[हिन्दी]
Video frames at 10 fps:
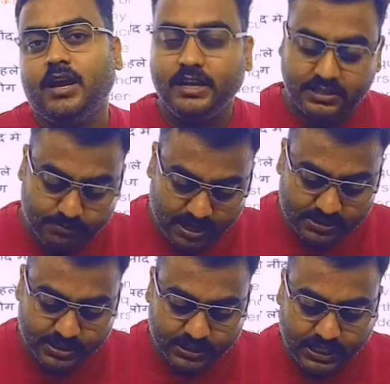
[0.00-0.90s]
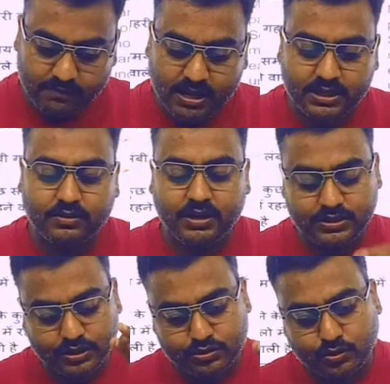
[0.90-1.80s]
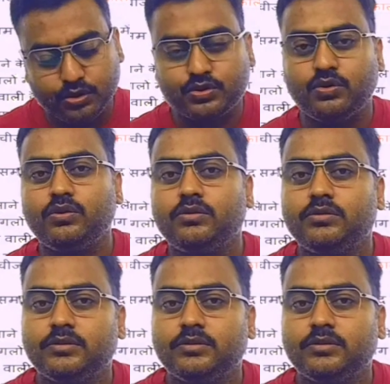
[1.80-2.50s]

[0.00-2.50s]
ऐसे मानसिकतावादी को ऐसे सोच को